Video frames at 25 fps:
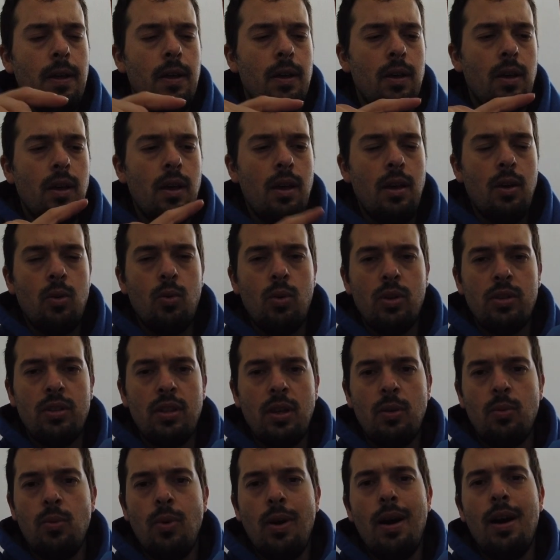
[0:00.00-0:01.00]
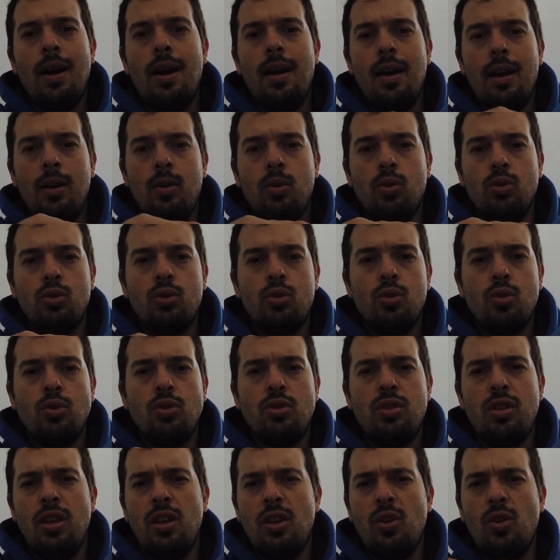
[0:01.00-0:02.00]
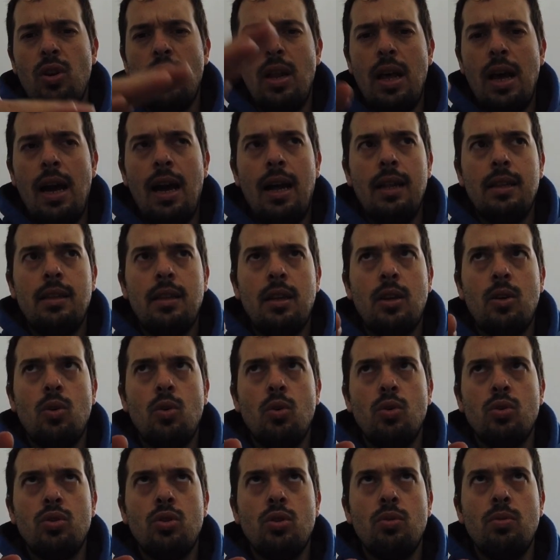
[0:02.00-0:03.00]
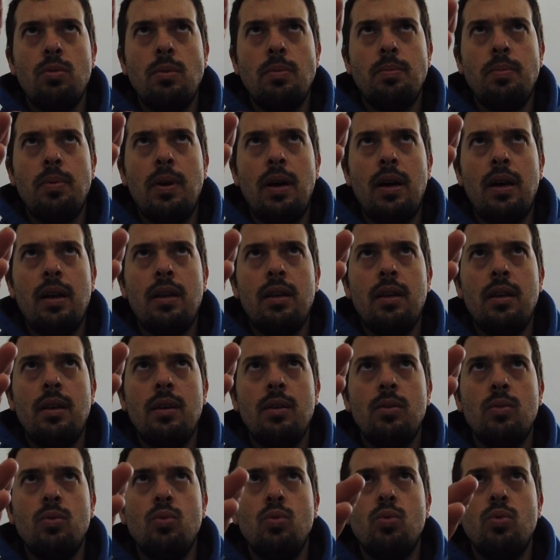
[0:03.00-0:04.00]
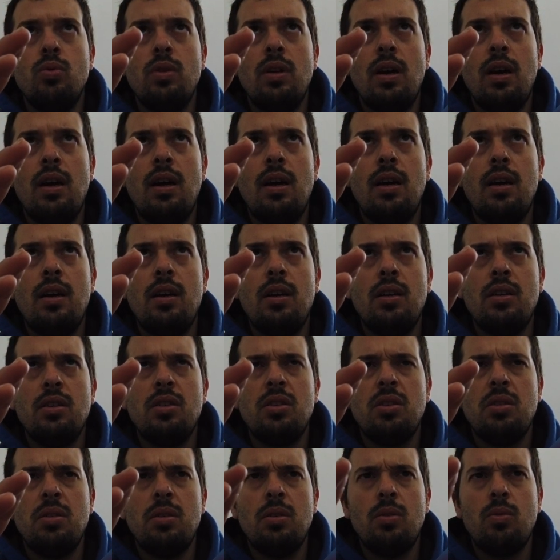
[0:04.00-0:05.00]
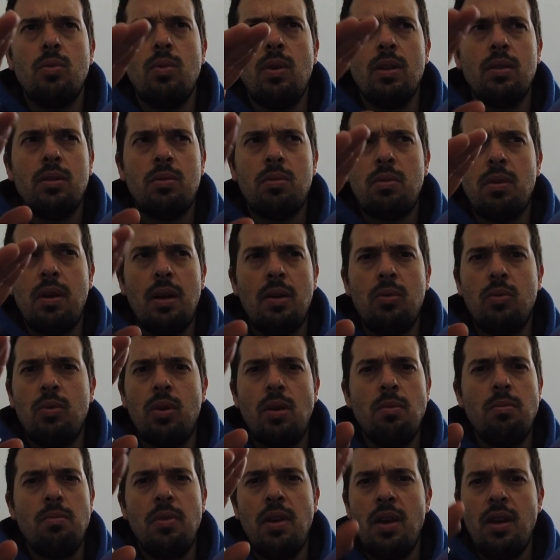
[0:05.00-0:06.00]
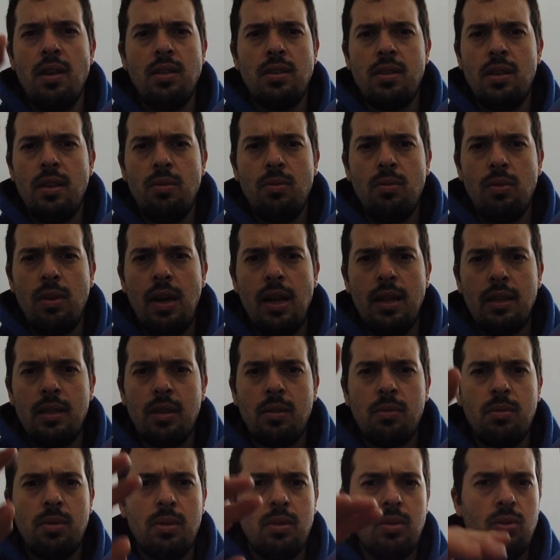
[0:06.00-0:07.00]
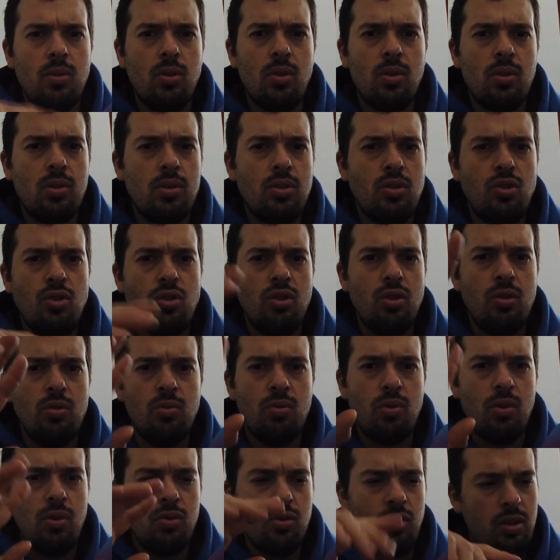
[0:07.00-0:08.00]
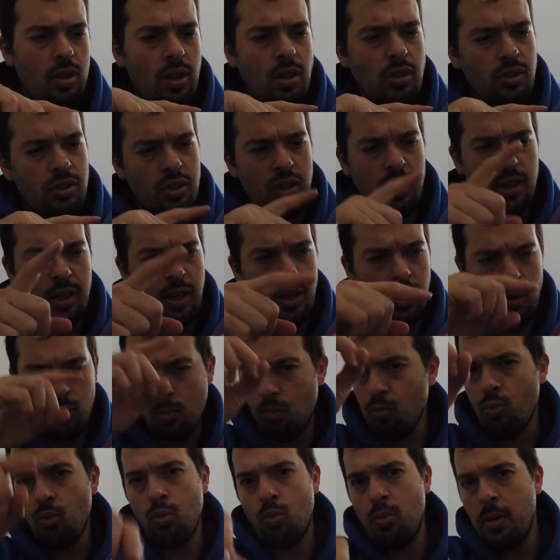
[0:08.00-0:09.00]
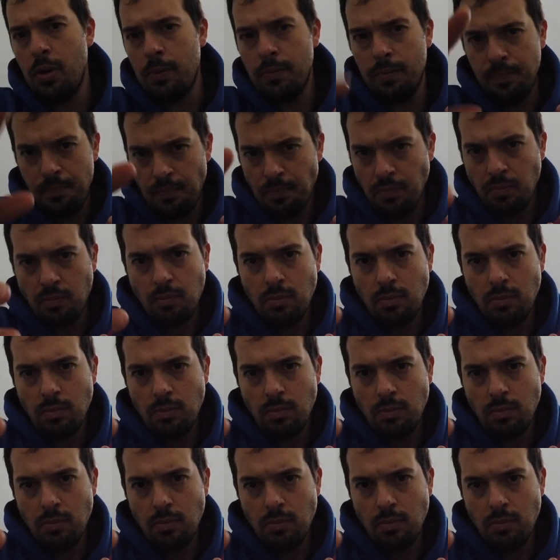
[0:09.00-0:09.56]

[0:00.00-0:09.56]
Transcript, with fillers: eh, questa qua è a costo zero le altre costano mi pare una 4 euro al mese un'altra 14 una cosa del genere comunque